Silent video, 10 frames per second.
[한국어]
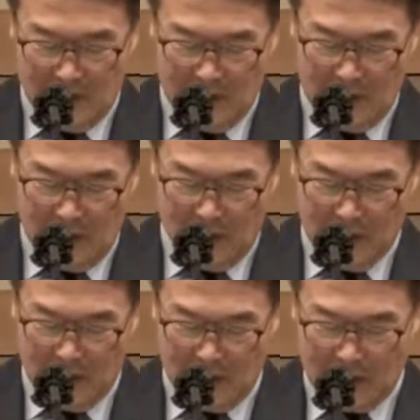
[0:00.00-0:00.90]
내어
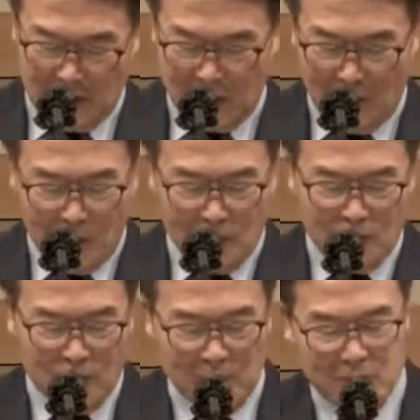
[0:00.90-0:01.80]
일하다가 어느
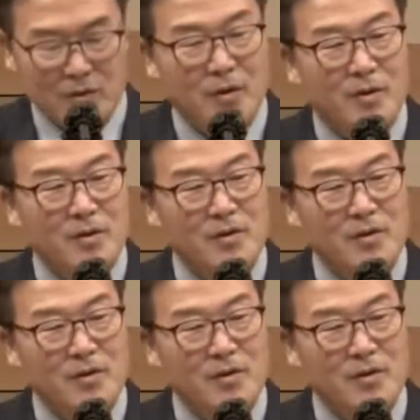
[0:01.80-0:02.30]
순간부터